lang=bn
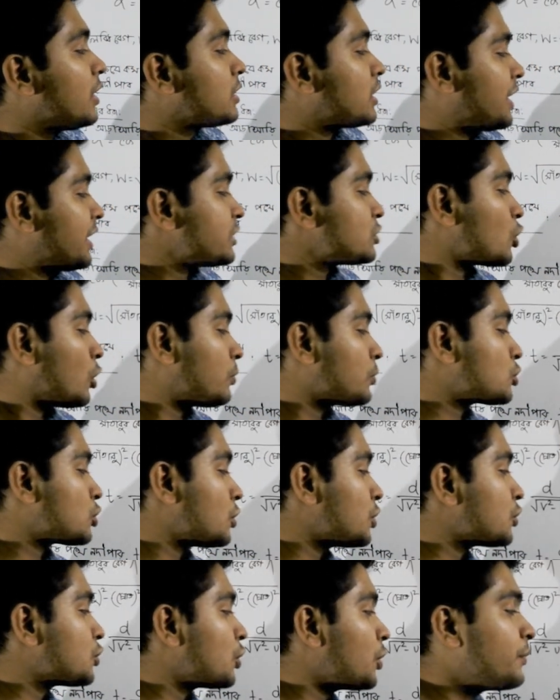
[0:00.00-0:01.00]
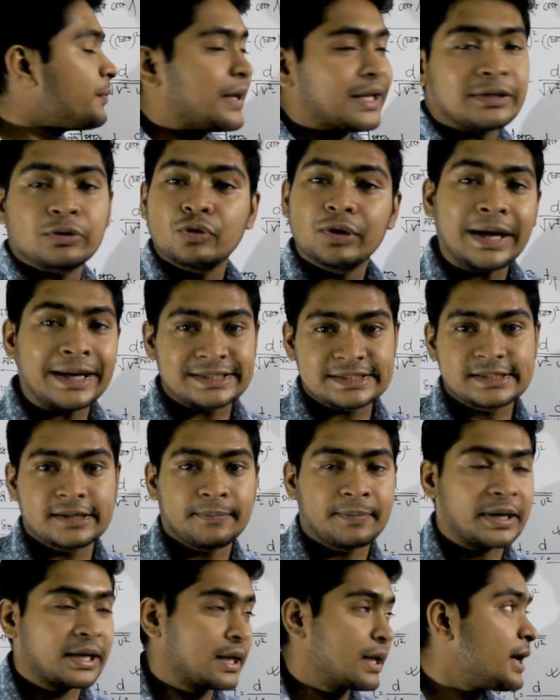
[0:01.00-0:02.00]
তাহলে এই সমতুল্য দিয়েও ম্যাথগুলো
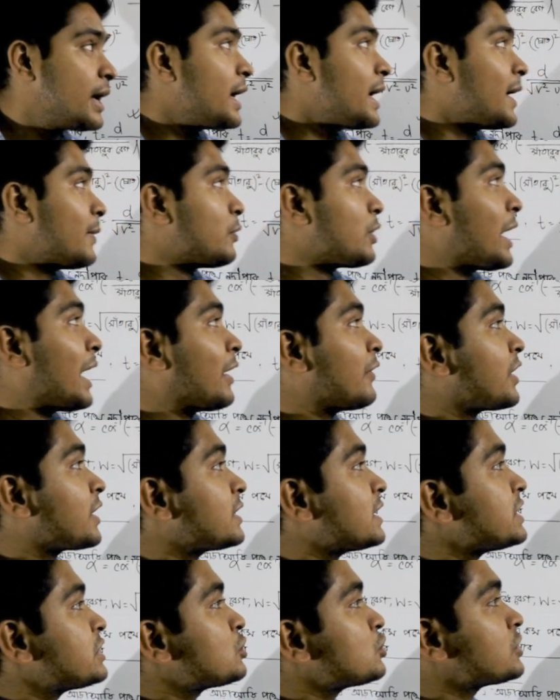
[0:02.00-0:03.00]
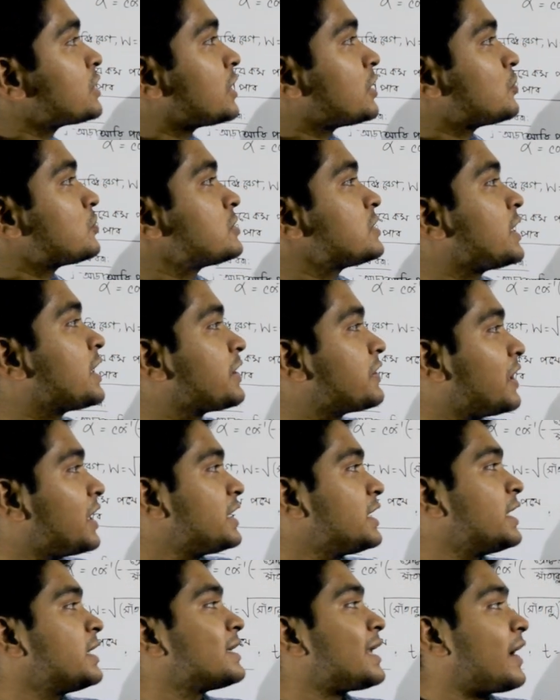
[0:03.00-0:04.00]
আসতে পারে এবং আরেকটা ইস্যু সেটা হচ্ছে
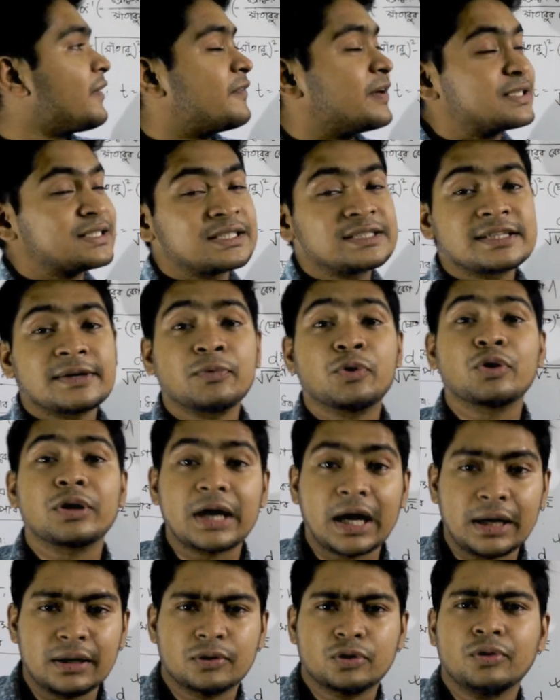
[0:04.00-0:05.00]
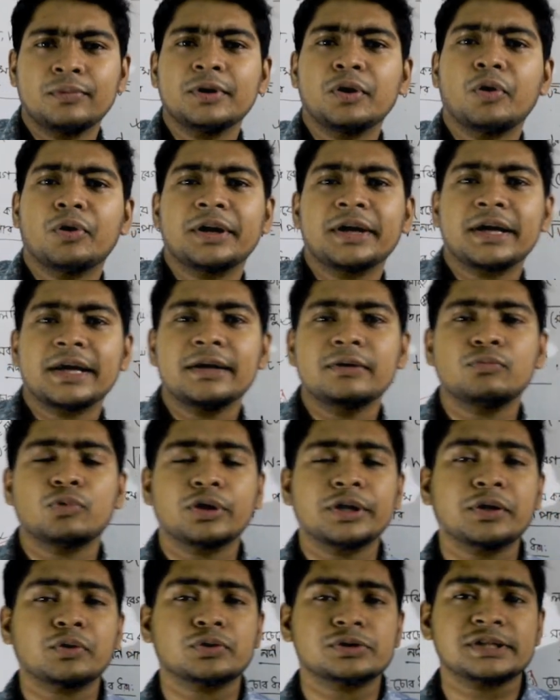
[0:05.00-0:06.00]
গ্রেডিয়েন্ট ডাইভার্জেন্স এবং কার্ড তোমরা অনেকের
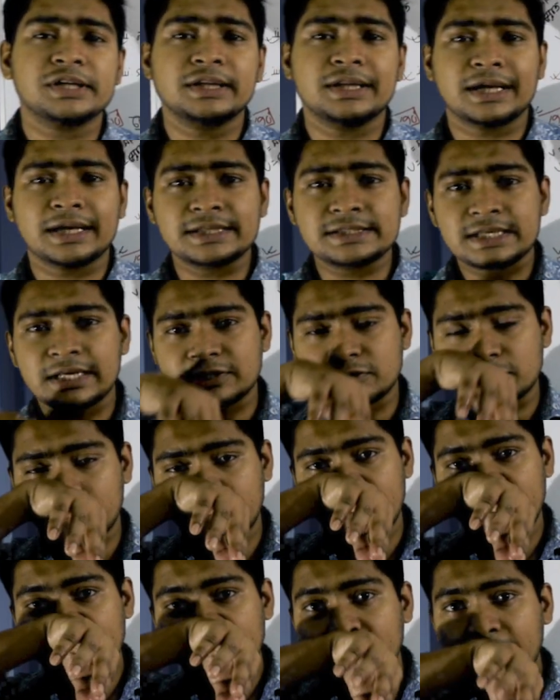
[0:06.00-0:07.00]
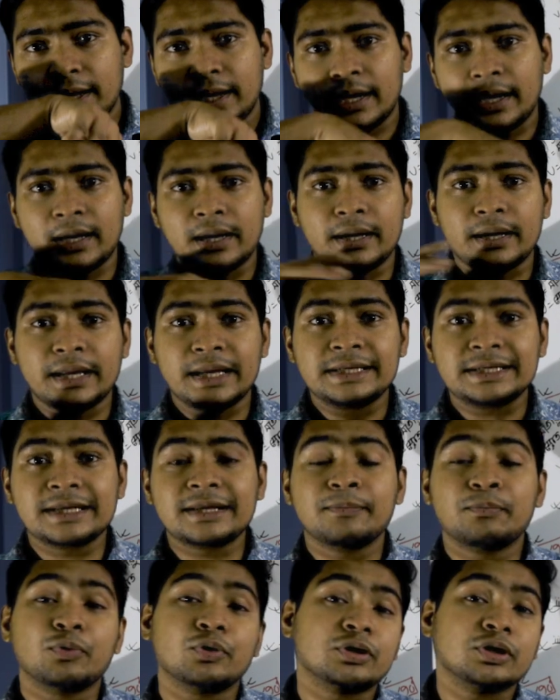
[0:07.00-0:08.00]
মনে কোশ্চেন থাকে যে আসলে এটা
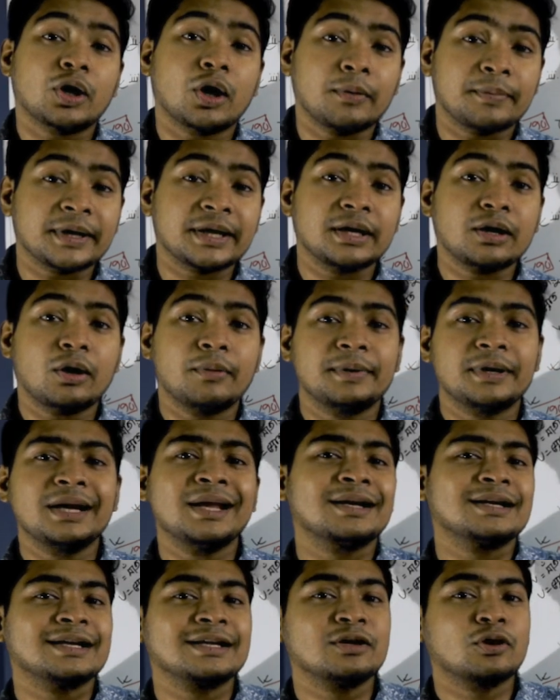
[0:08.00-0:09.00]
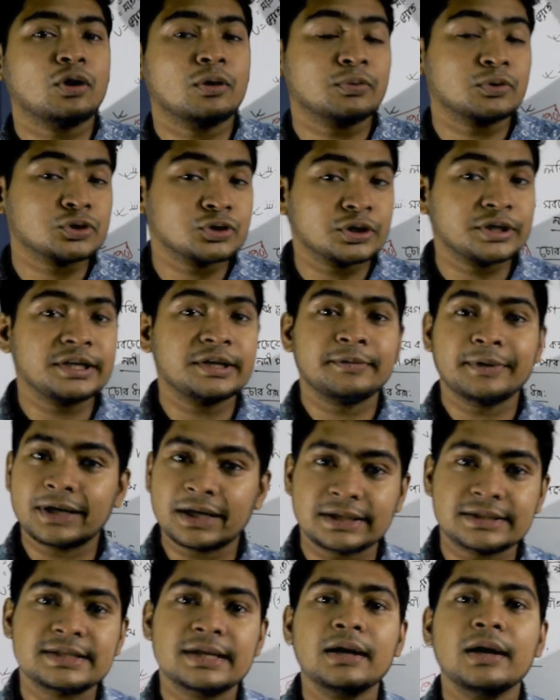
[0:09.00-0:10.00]
কি পড়তে হবে কি হবে না এটা নিয়ে অবশ্যই ডিবেট
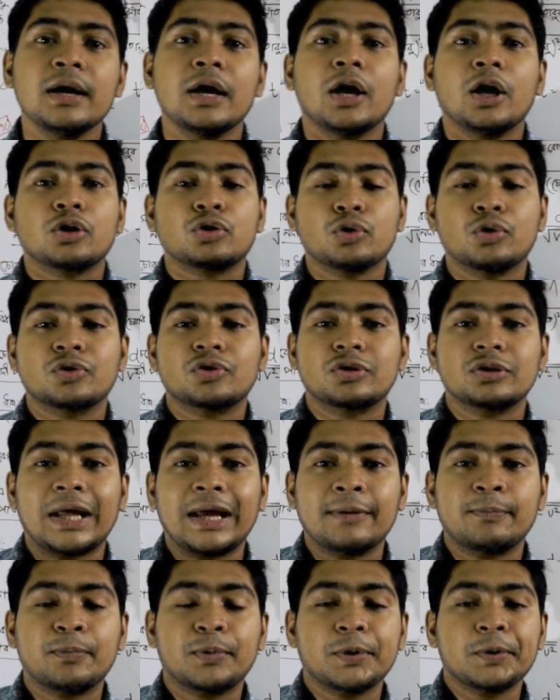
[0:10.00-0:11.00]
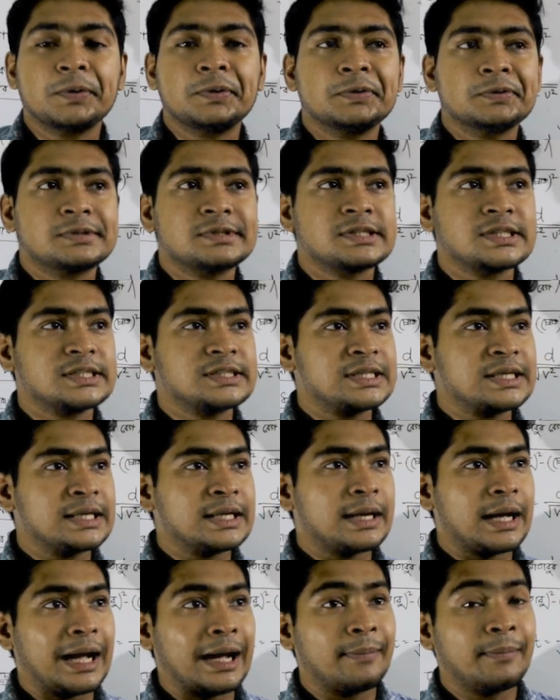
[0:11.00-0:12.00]
আছে তো তারপরেও হচ্ছে যে
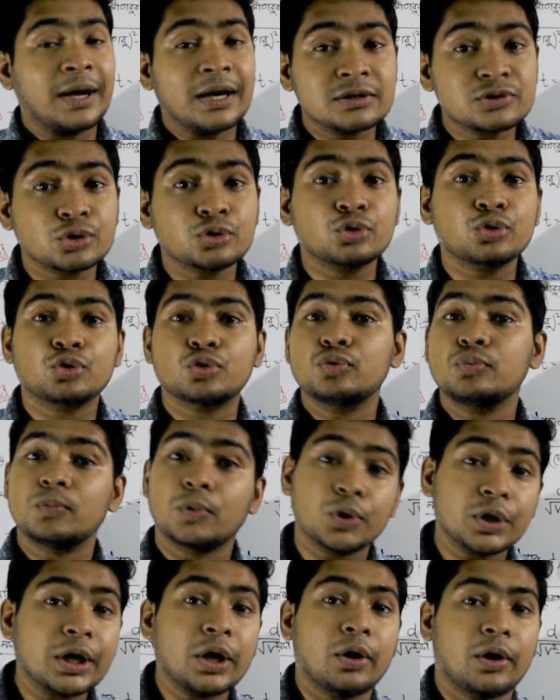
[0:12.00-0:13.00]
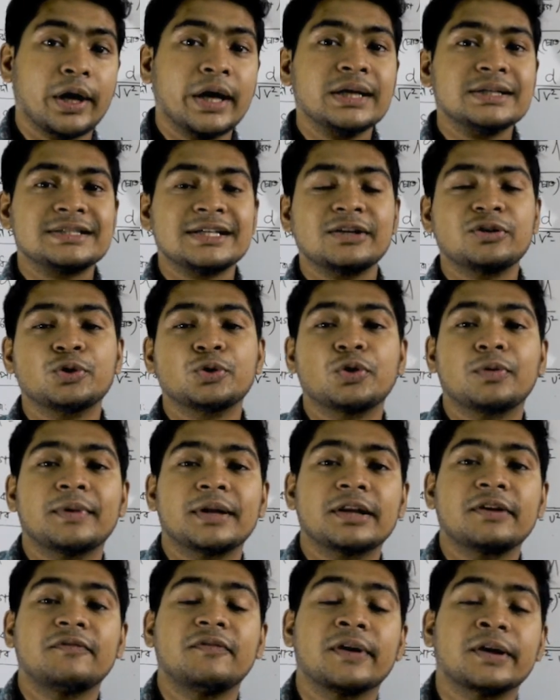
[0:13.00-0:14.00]
আমার যতটুকু মনে হয় যেহেতু
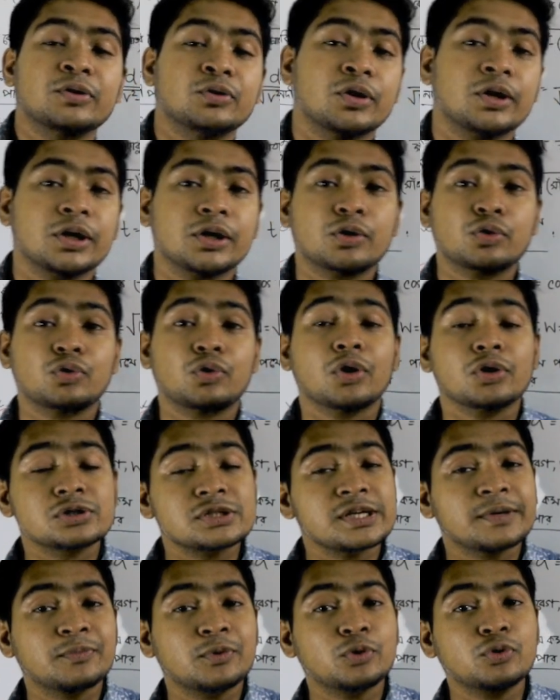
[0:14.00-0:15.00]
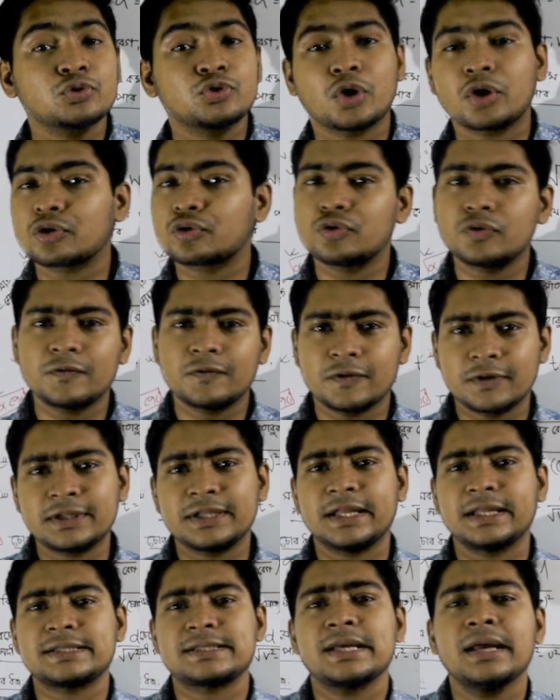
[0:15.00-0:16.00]
তোমাদের ভেক্টরের ক্রস এবং ডট গুনফল
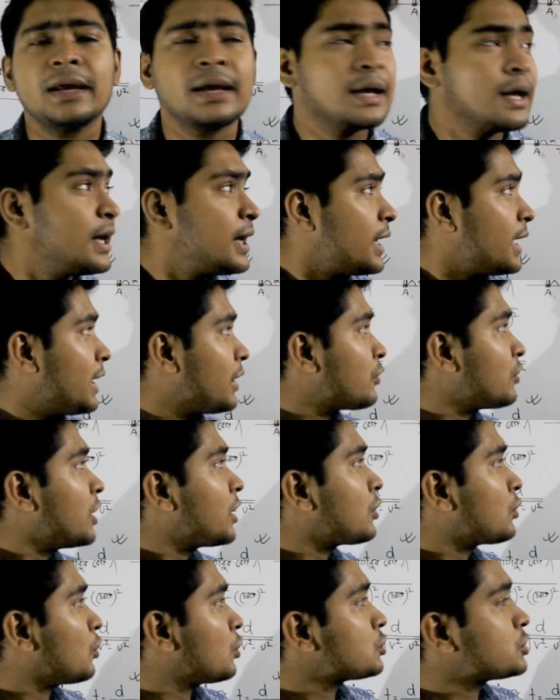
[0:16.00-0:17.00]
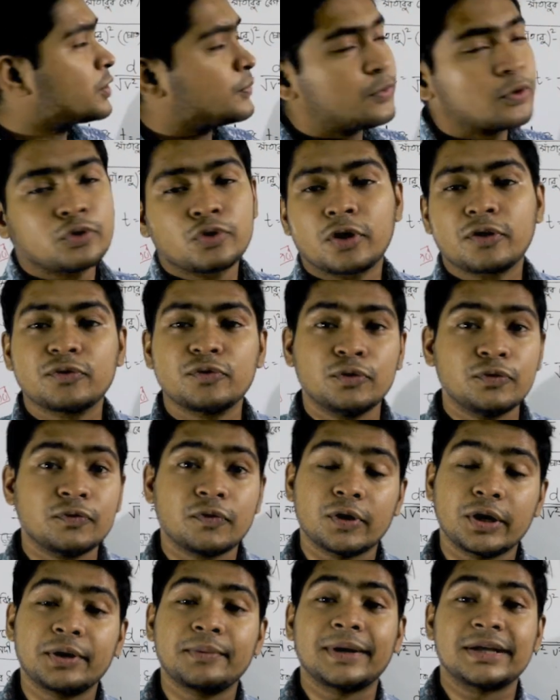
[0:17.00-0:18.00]
দিয়েছে এগুলো ক্রস এবং ডট
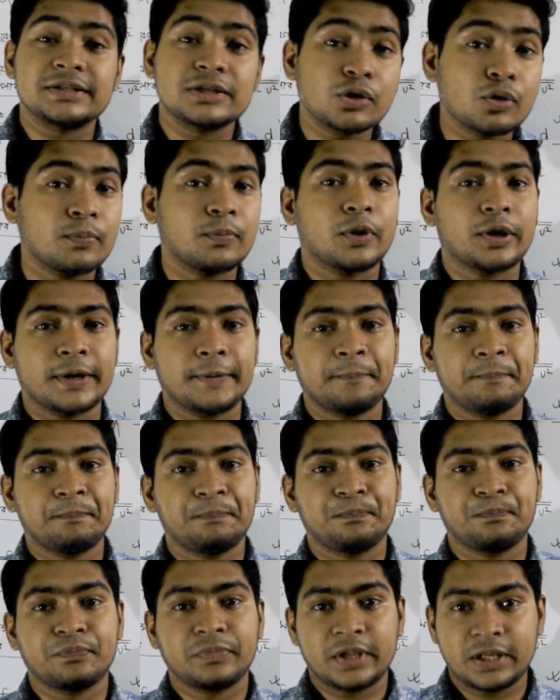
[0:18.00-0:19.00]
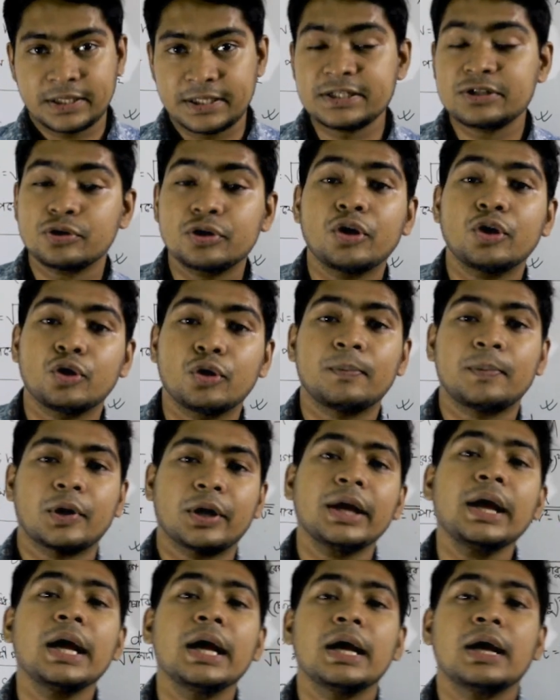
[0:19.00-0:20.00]
গুনফলের মাঝেও পড়ে কিছুটা হলেও
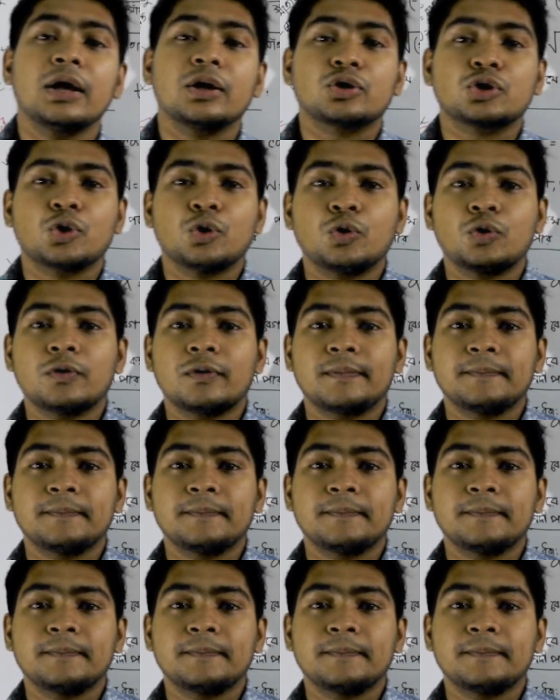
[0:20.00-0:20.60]
পড়ে তো